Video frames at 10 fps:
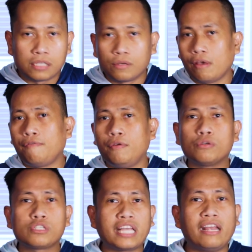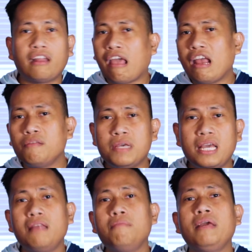So, if you stay in the
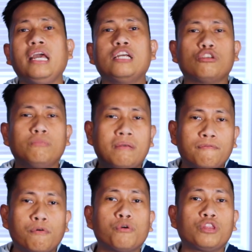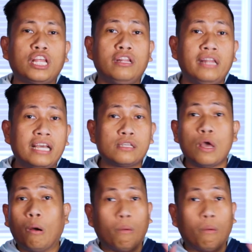Airbnb, it should be 14 days.